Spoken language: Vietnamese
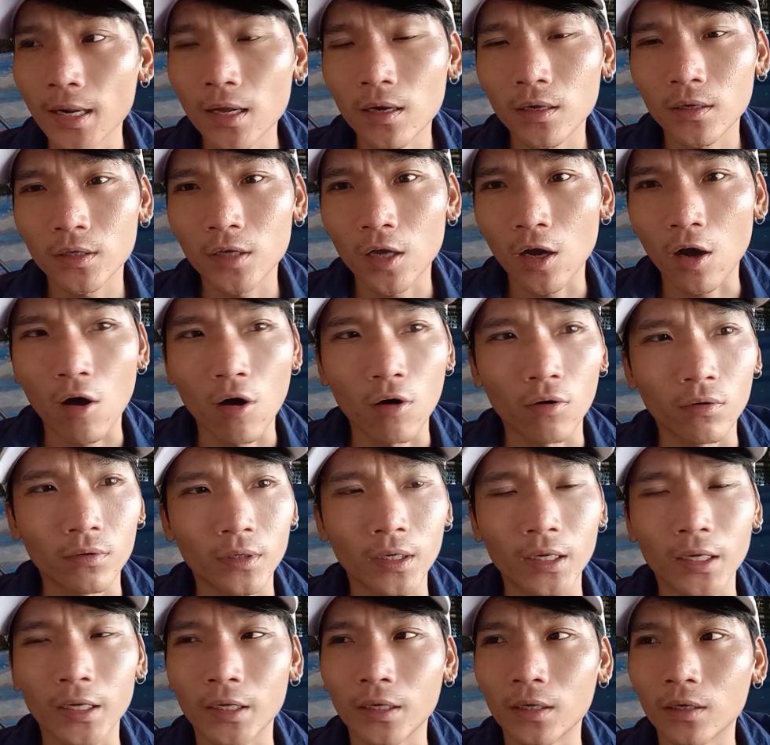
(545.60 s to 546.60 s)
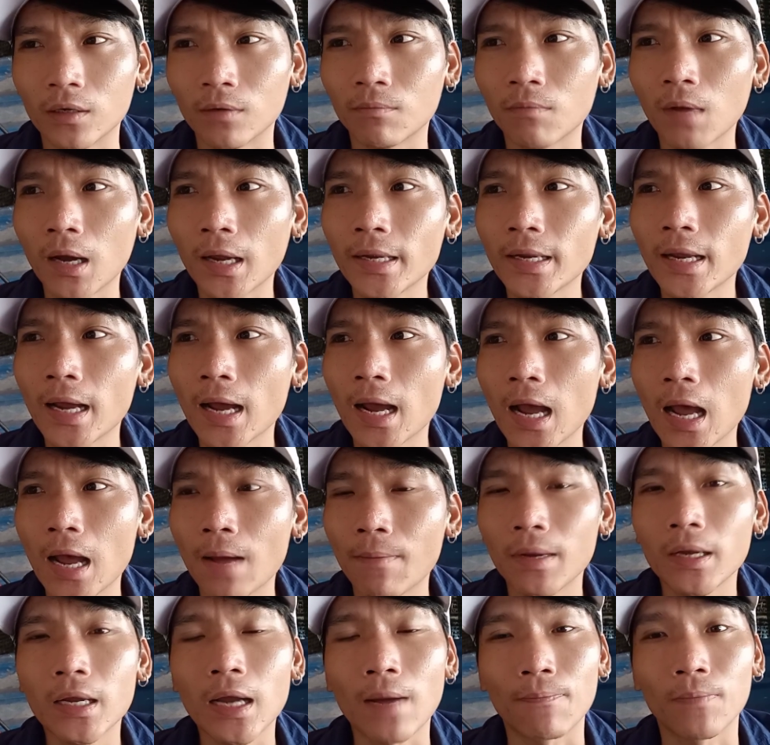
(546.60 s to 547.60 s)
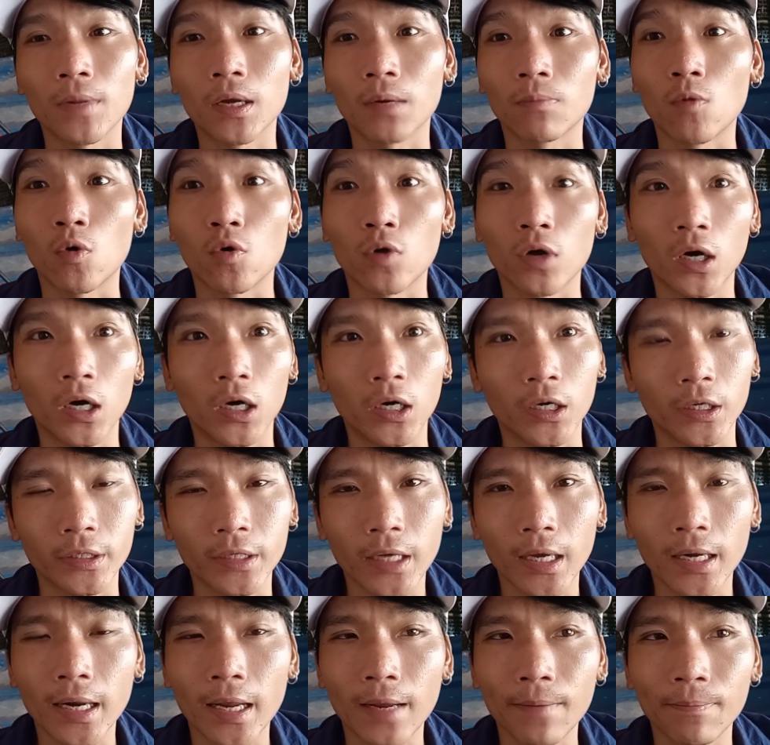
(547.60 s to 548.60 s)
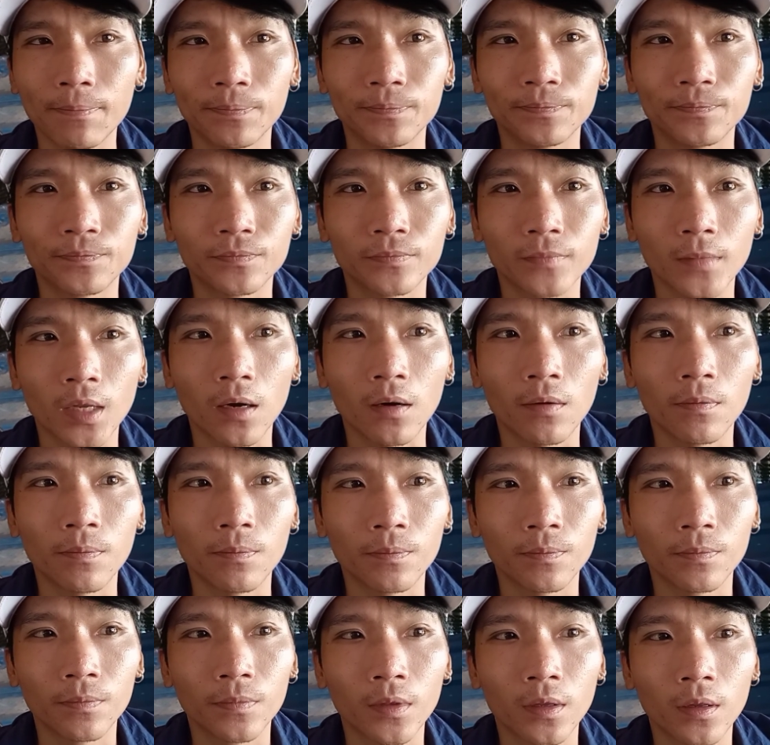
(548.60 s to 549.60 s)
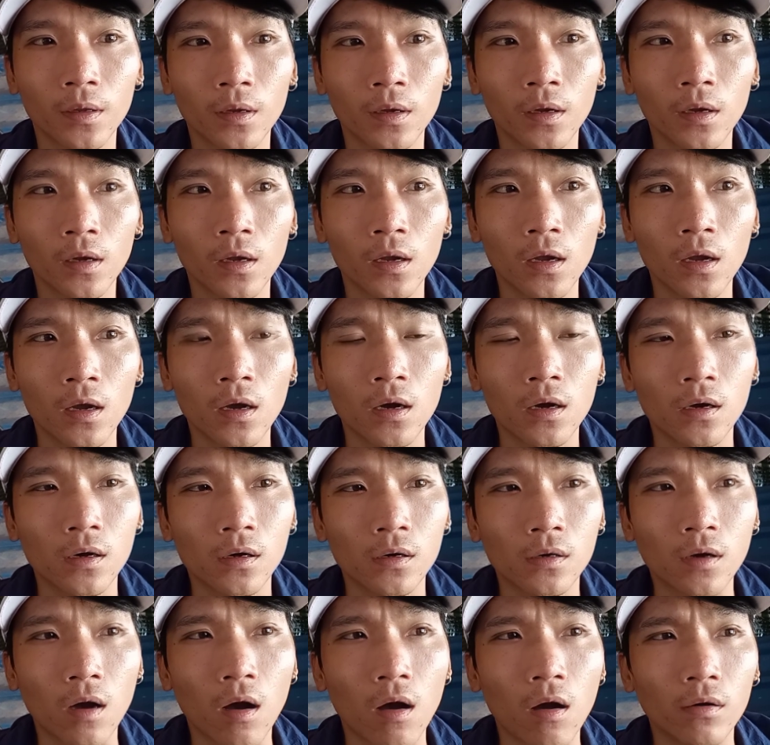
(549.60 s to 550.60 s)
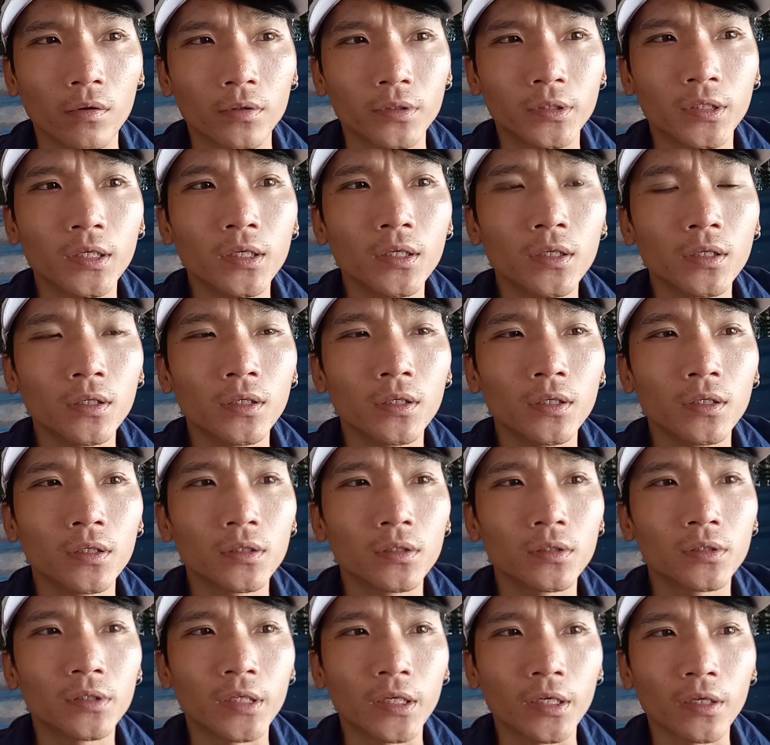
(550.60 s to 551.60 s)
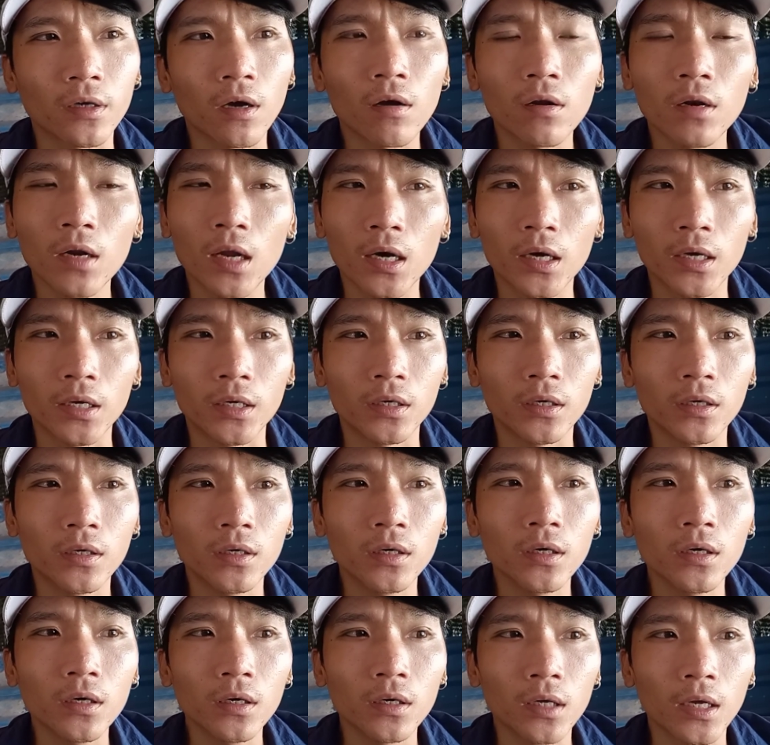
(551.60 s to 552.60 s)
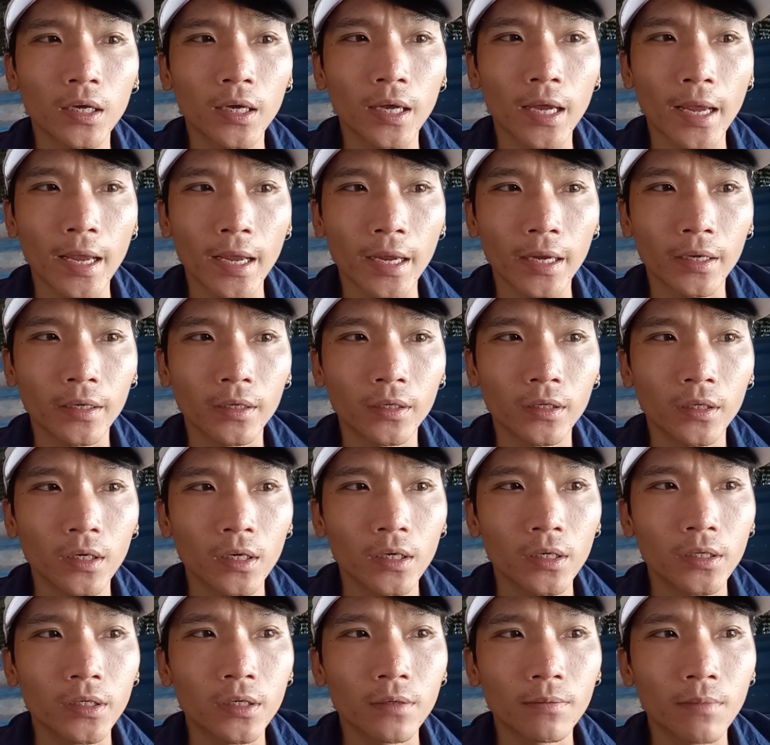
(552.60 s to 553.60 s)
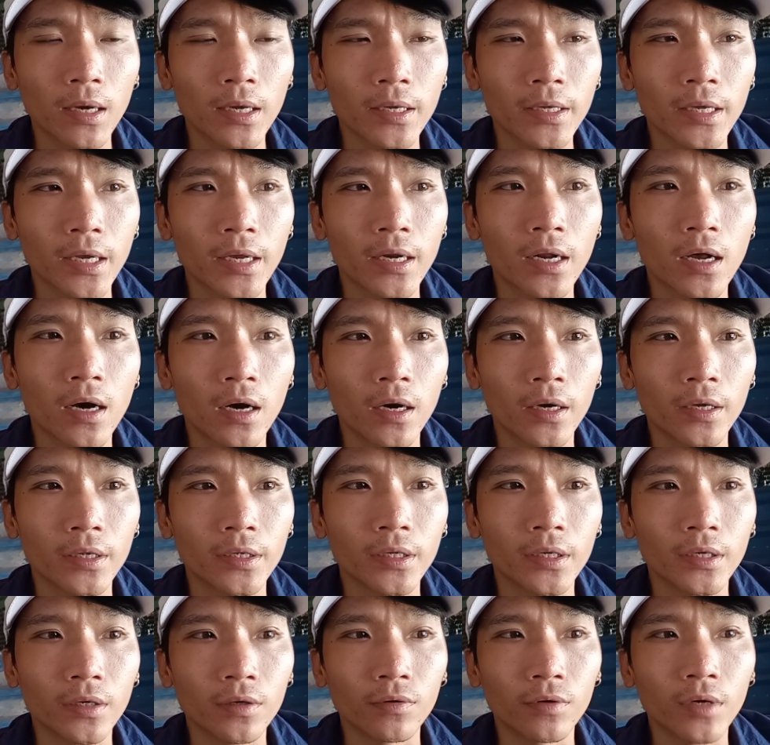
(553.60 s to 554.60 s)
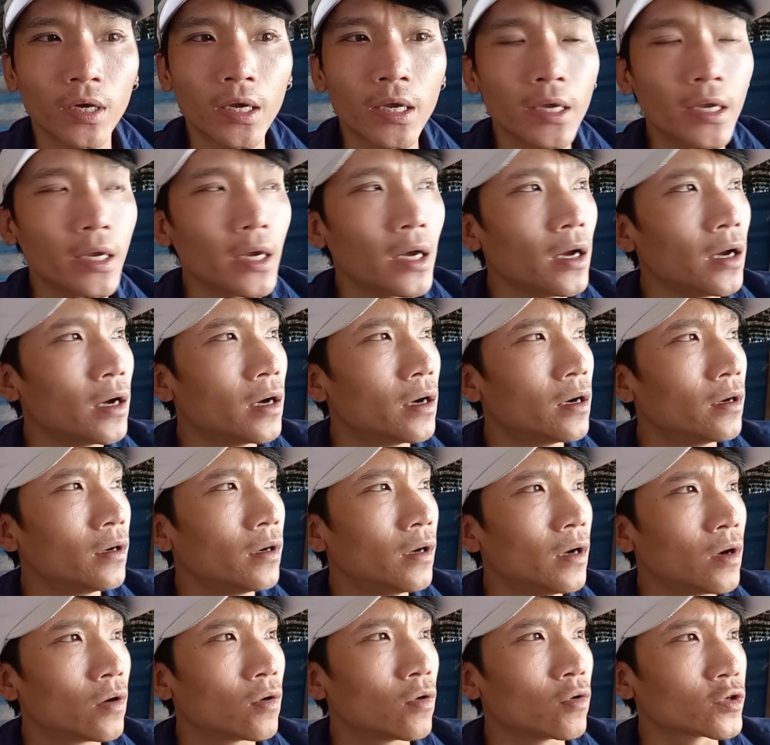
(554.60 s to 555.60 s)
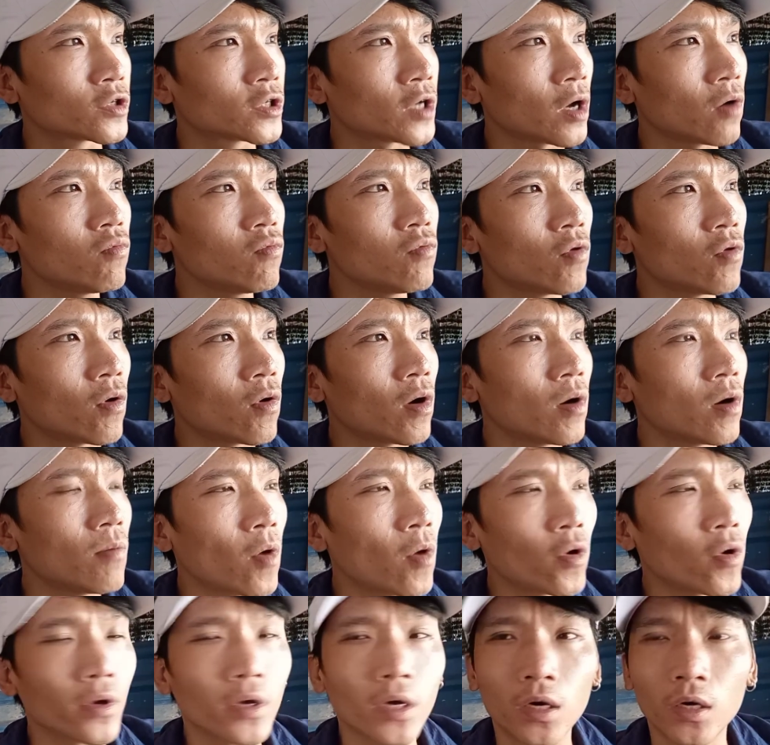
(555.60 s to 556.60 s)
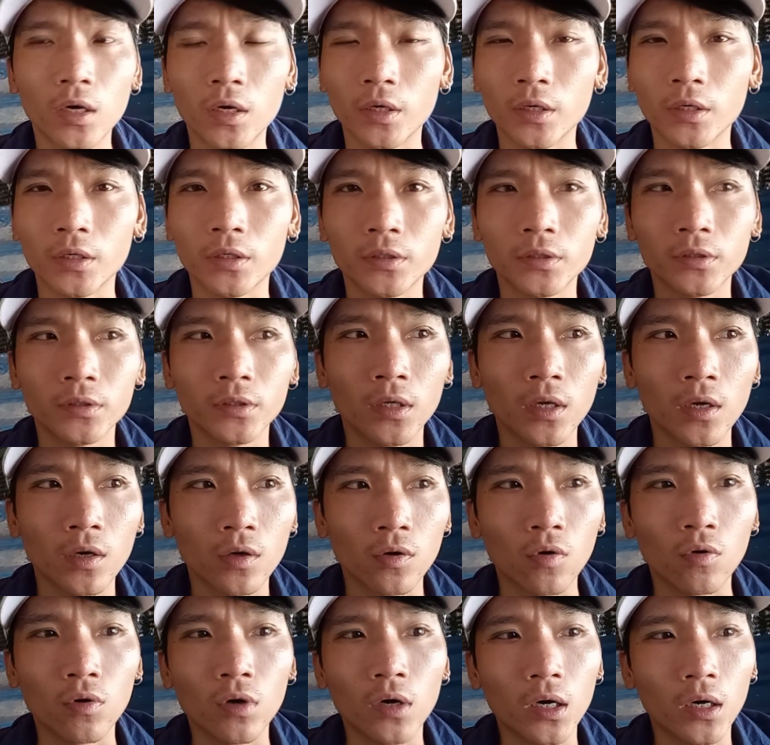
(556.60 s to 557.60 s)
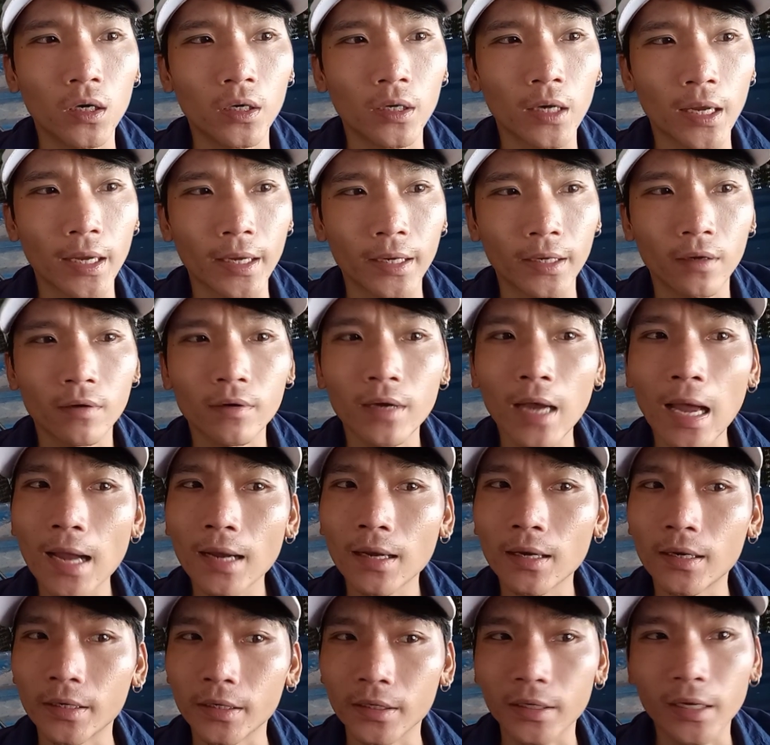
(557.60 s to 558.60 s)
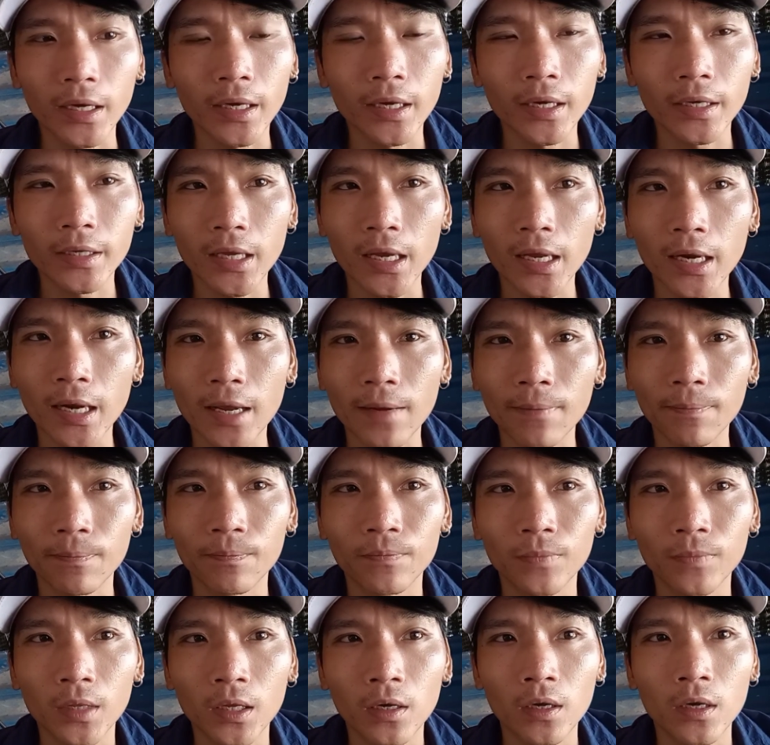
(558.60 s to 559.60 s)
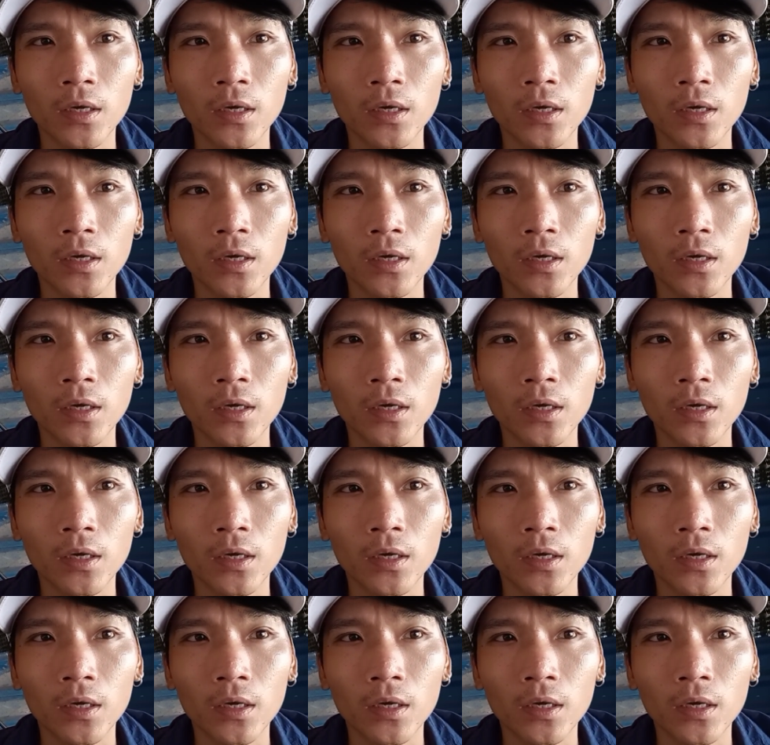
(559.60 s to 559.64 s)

trái đất tròn thì may ra mới gặp được một người như anh em không còn chứ chỉ có lời hứa lời hẹn nhưng mà về đời nhiều khi á, cuộc sống của mỗi người của người này nó khác người kia nha anh em